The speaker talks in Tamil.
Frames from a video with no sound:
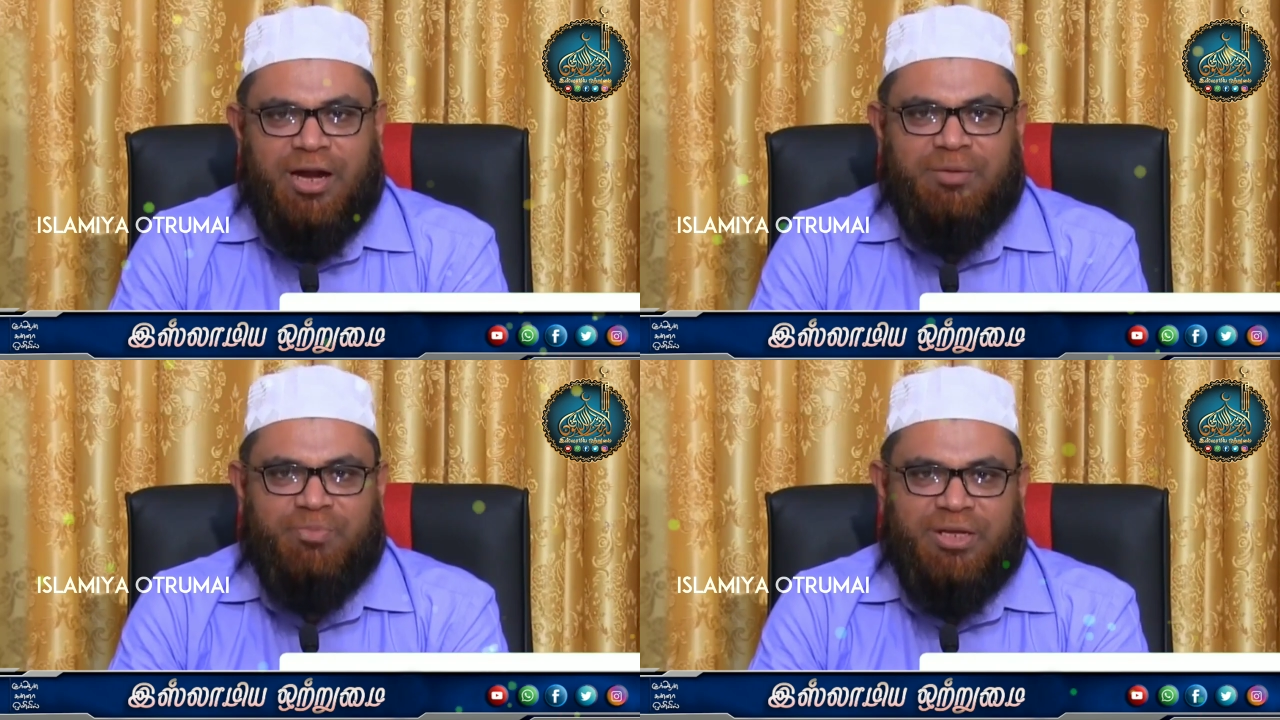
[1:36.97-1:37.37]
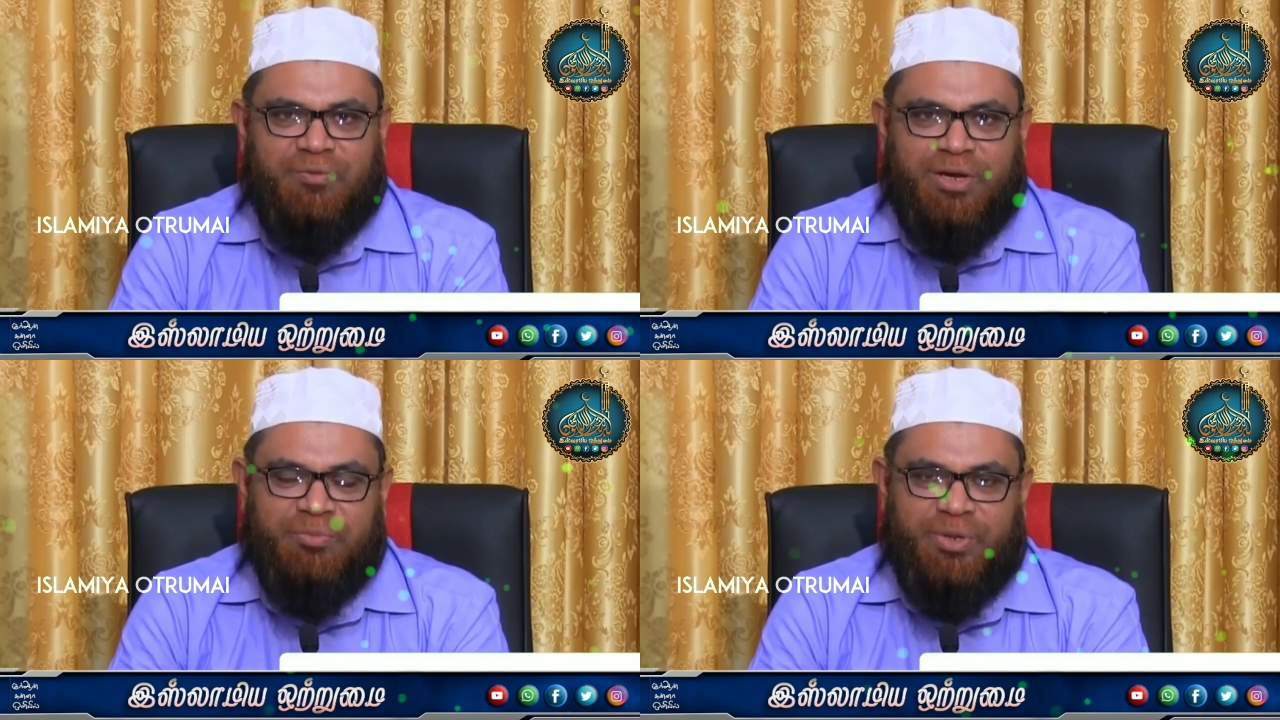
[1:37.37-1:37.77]

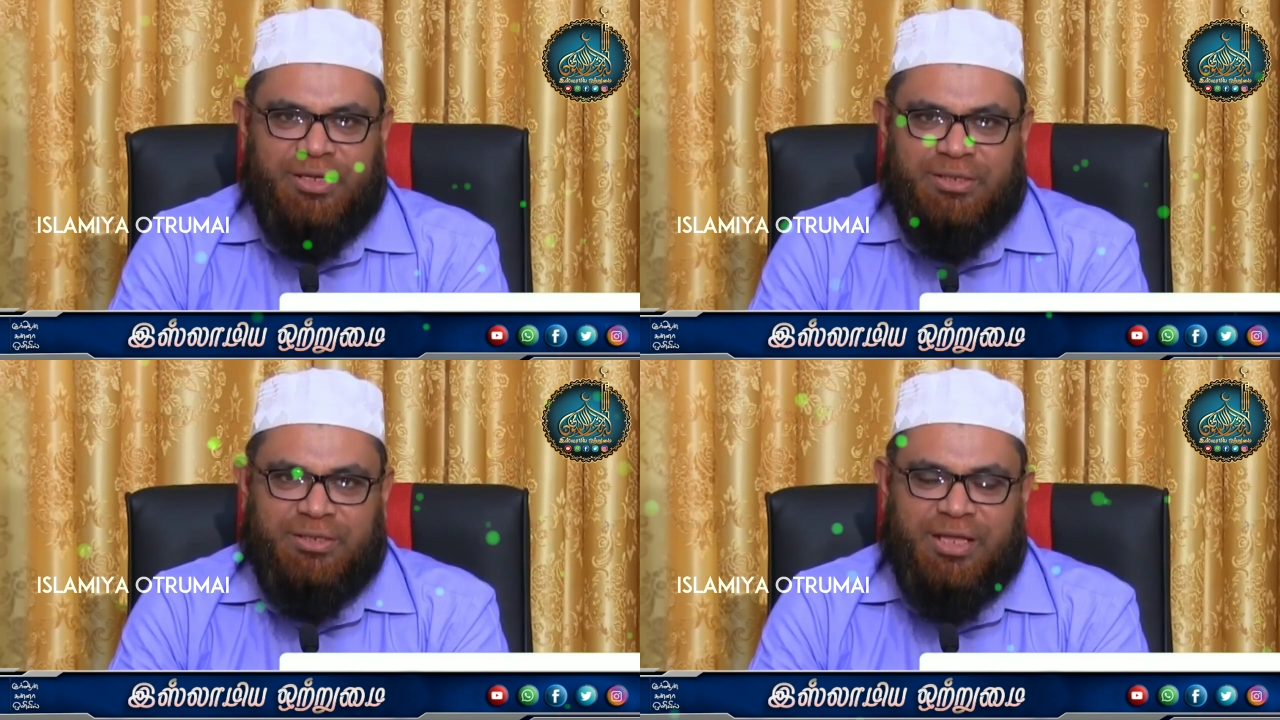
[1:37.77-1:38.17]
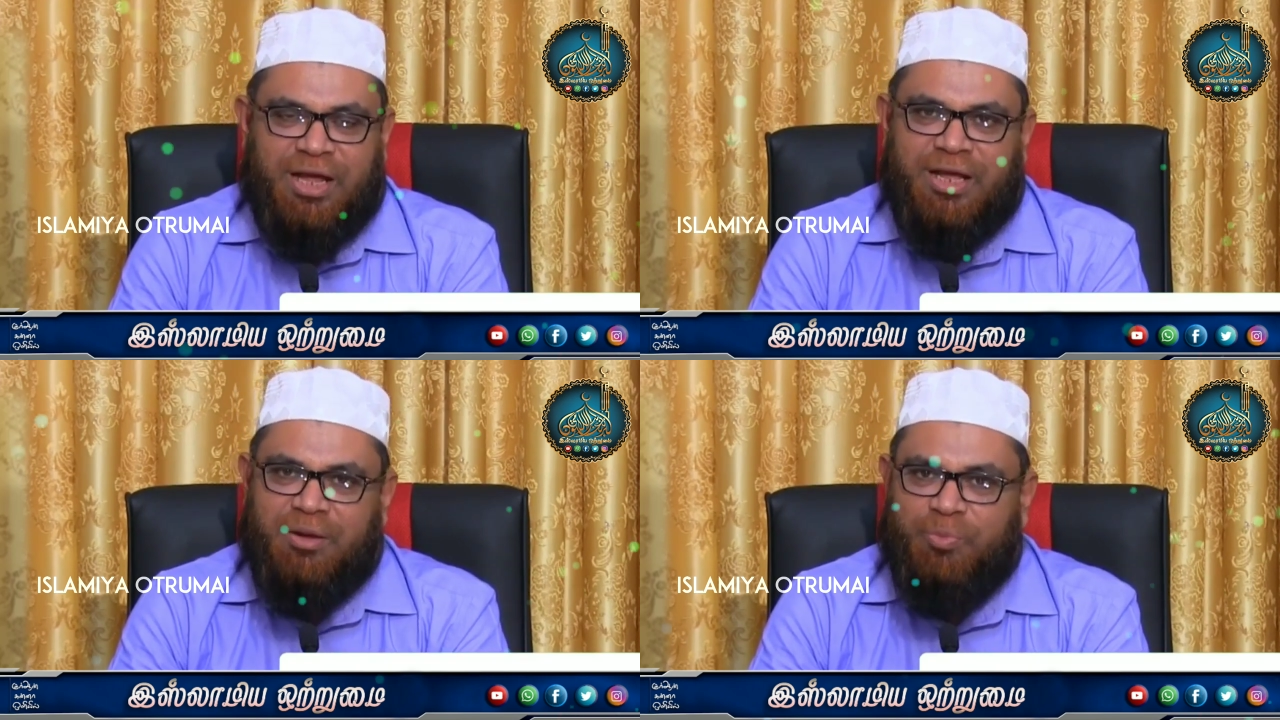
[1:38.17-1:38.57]
ஆன்மீக வறுமை
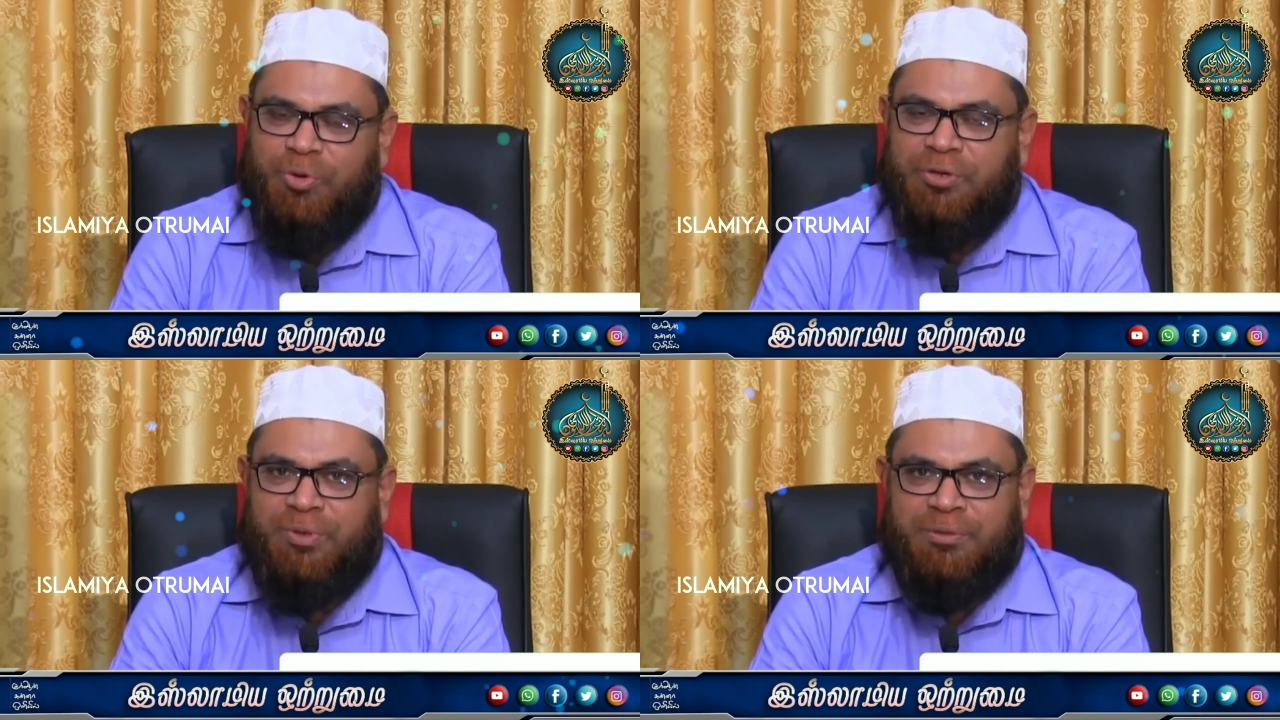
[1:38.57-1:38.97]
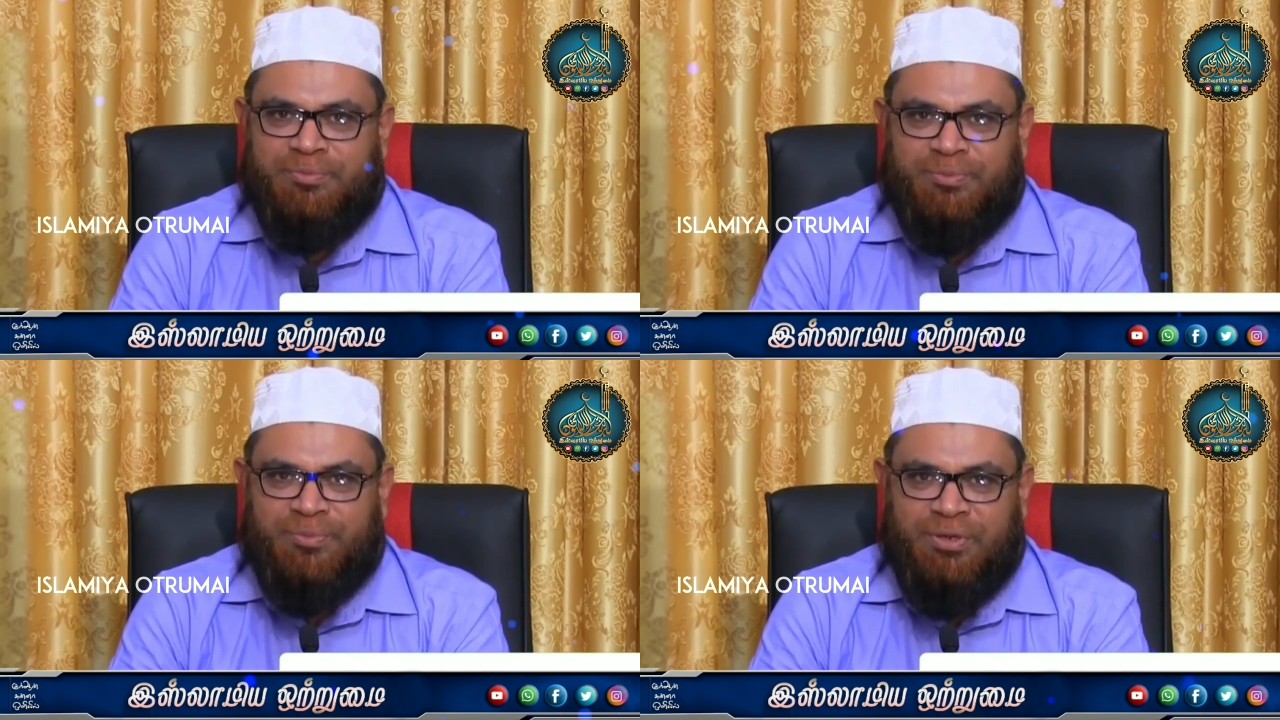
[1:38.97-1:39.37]
தானாக போய்விடும்